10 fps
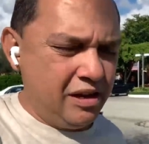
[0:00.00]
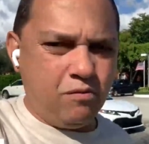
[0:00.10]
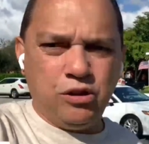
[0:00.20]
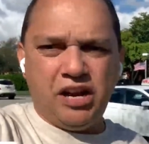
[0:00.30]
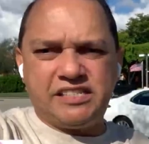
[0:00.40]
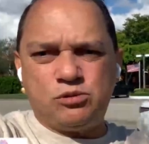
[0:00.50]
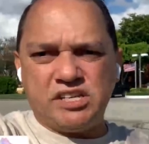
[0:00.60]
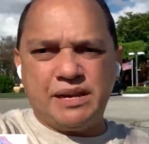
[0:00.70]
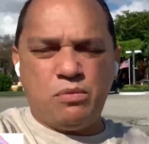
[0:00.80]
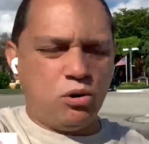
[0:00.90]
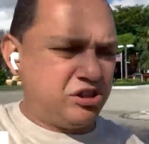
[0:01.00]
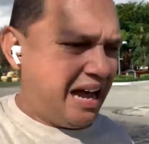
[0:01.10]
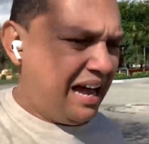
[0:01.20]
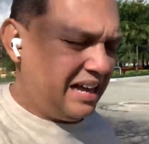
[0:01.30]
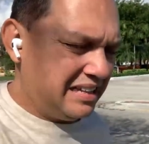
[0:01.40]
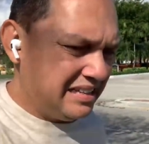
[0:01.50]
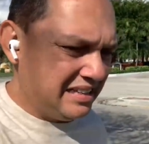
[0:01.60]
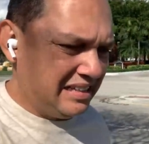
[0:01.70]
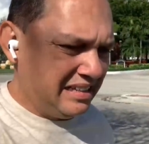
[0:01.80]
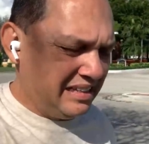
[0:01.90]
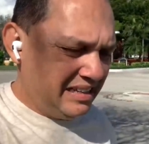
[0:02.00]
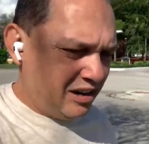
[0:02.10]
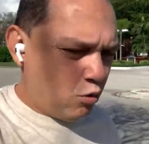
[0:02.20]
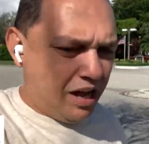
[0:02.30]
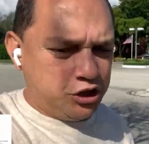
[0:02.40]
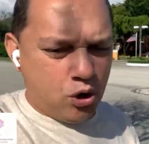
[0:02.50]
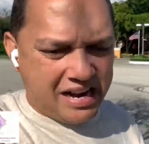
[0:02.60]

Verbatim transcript: Cuando les hizo así en Bogotá, cuando